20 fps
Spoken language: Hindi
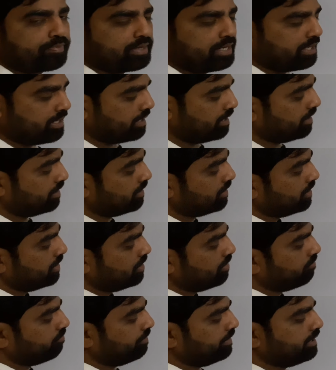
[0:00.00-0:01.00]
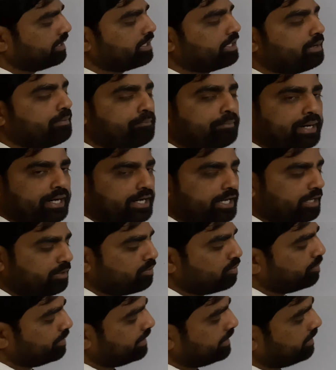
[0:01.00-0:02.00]
ठीक है वहीं अगर हम बेंडिंग
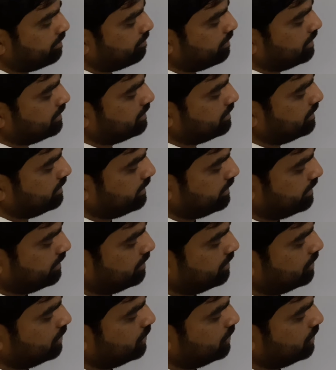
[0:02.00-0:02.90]
मोमेंट की बात करेंगे